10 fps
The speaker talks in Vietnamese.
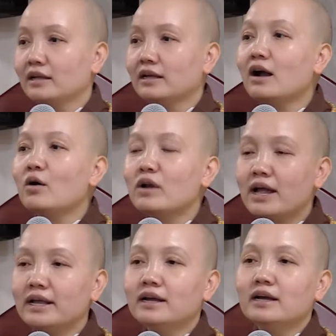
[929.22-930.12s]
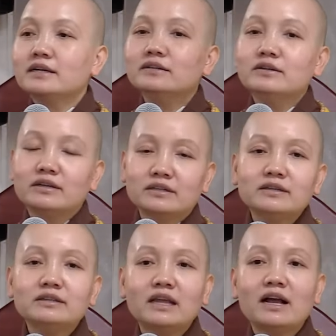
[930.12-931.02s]
cái câu này, được
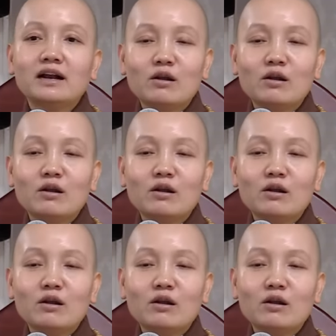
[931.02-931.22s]
chư thiên